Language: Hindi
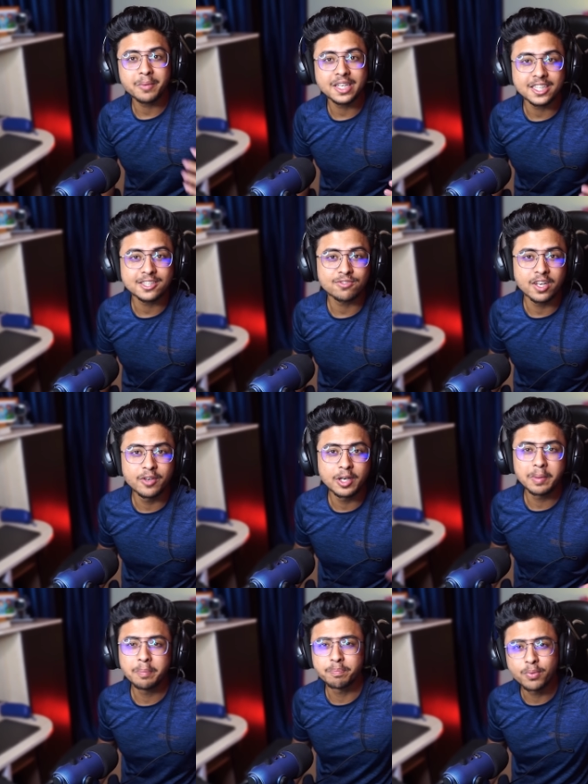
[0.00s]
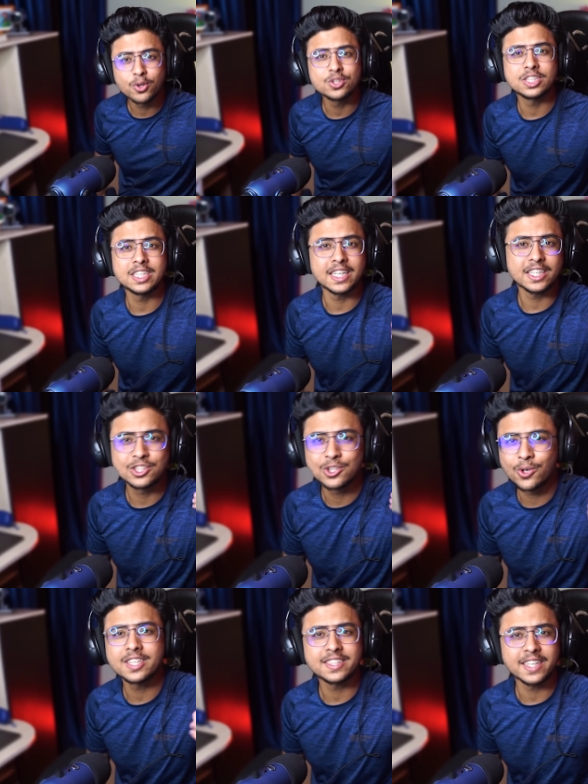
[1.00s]
एम करते हैं इस वाली वीडियो में बहुत ही ज्यादा
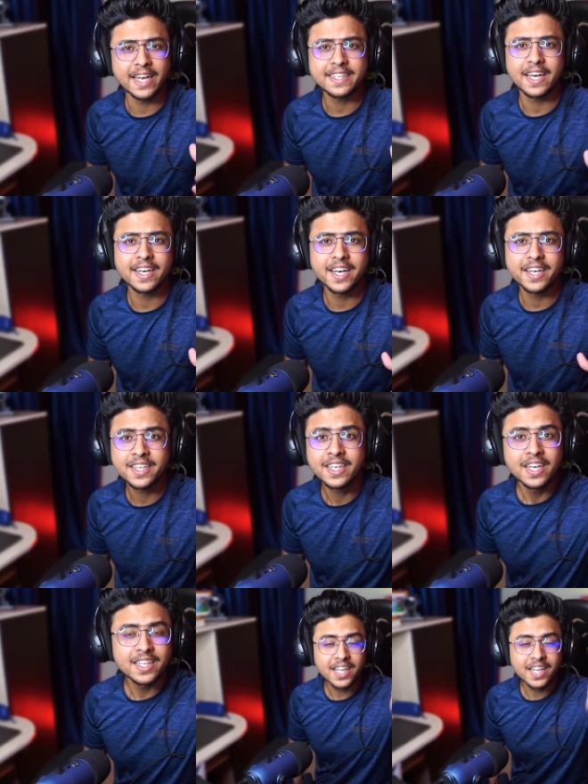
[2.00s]
छोटे से लाइक टारगेट